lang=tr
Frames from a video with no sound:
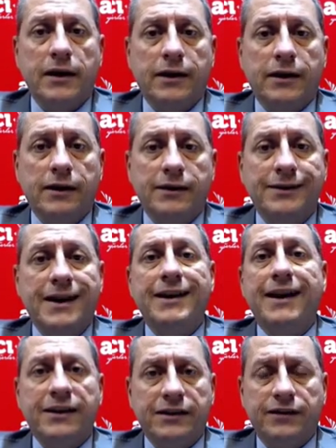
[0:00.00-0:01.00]
e, ne
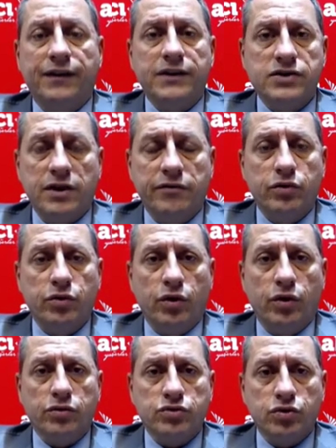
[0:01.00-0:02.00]
negatife
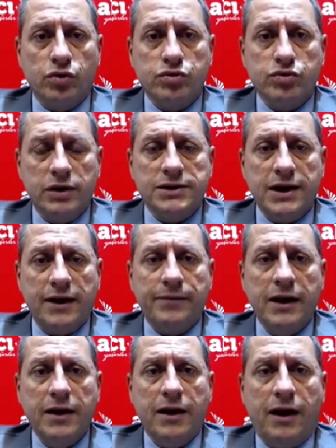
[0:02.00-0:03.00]
çeviriyor sorusu
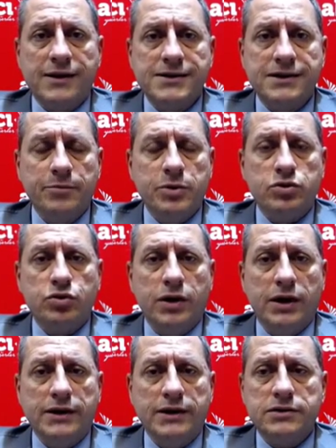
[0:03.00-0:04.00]
ise aslında bir
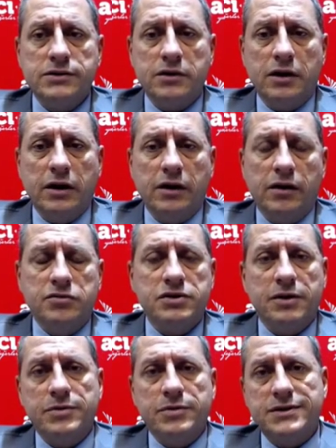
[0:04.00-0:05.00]
süredir e,
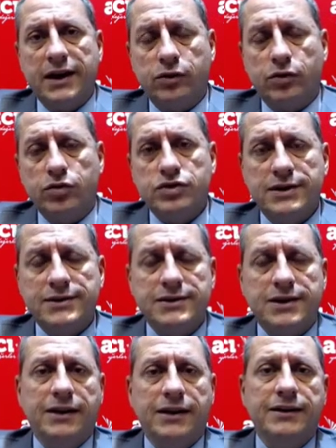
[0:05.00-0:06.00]
işte biz teknoloji
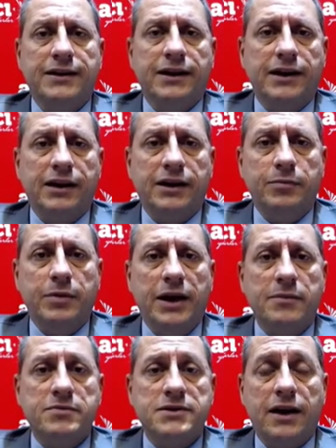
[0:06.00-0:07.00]
hisseleri dedik. Bir
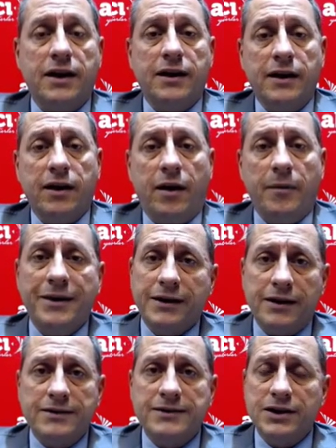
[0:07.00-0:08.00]
nebze
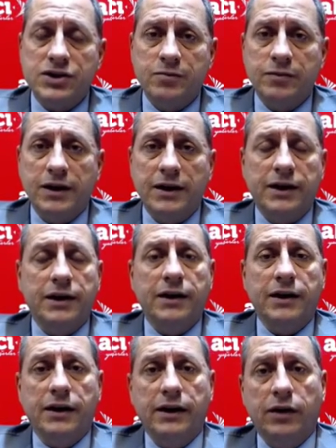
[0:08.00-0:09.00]
Amerikan seçimleri
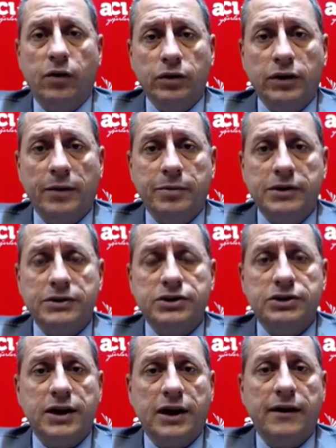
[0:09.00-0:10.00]
e, olabilir.
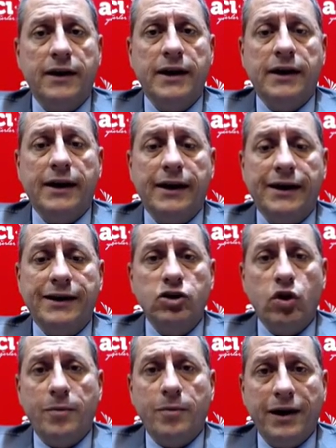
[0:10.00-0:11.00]
İşte e,
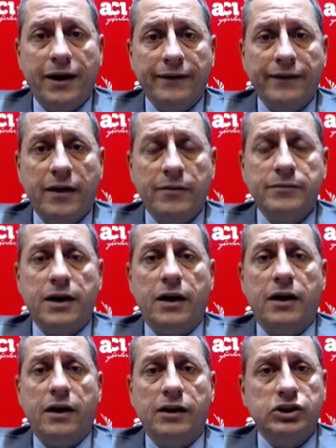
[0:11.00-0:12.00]
global
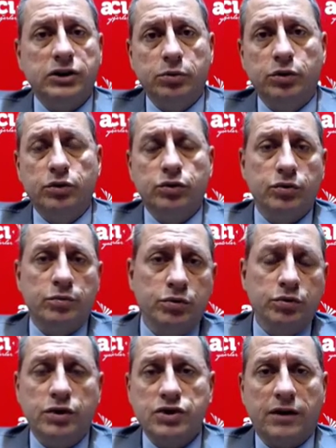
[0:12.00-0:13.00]
anlamda aşı bulundu,
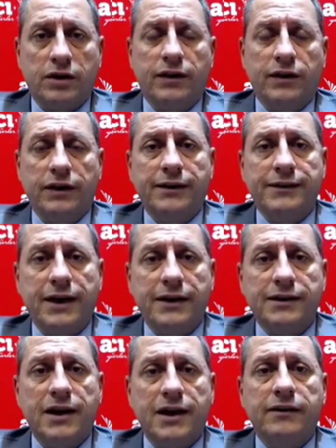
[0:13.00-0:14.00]
bulunacak falan
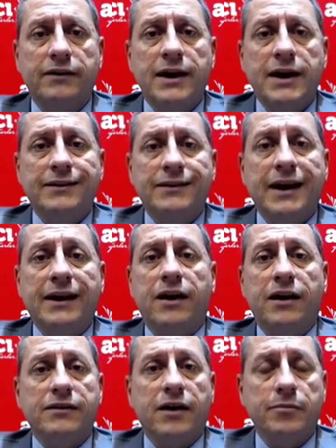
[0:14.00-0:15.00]
derken
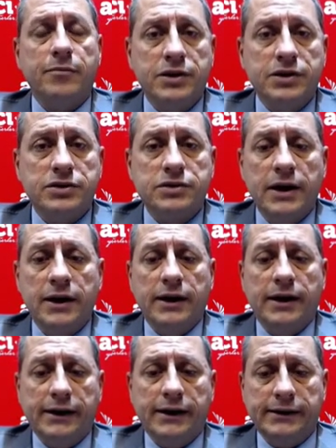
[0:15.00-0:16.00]
tekrardan bir
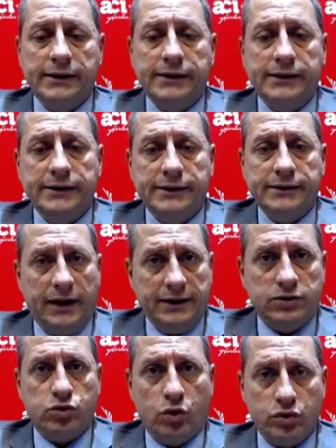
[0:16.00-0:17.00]
e,
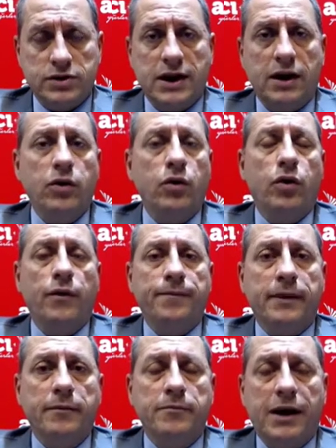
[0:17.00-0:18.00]
hani sosyal o
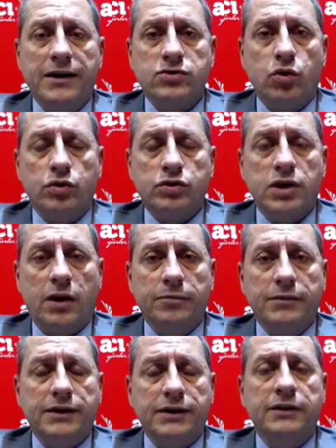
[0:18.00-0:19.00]
bazı
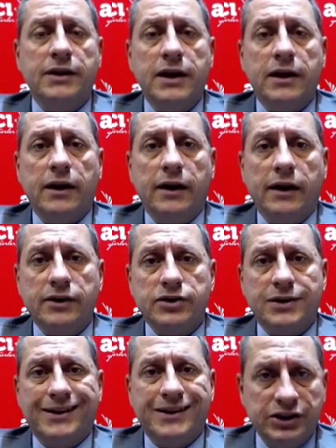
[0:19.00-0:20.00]
ortamların e,
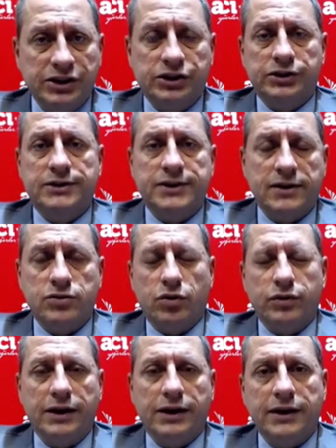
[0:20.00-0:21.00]
işte kış
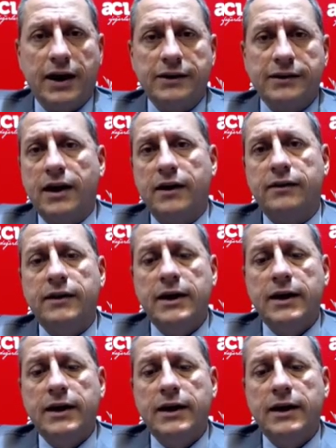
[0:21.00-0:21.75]
sezonuna girerken